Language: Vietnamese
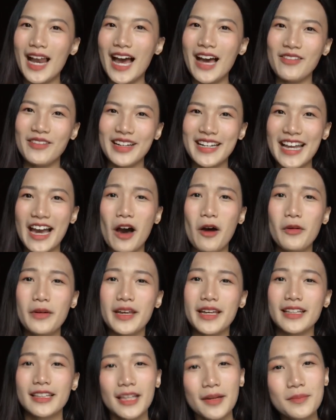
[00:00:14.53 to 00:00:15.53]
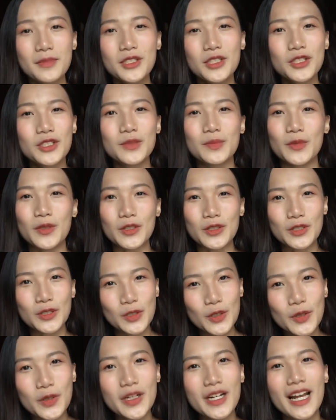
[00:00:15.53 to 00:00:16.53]
lại với nhau để tâm sự một
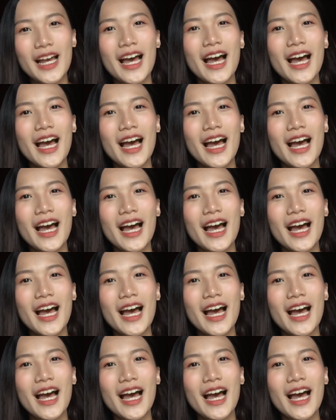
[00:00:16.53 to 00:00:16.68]
chút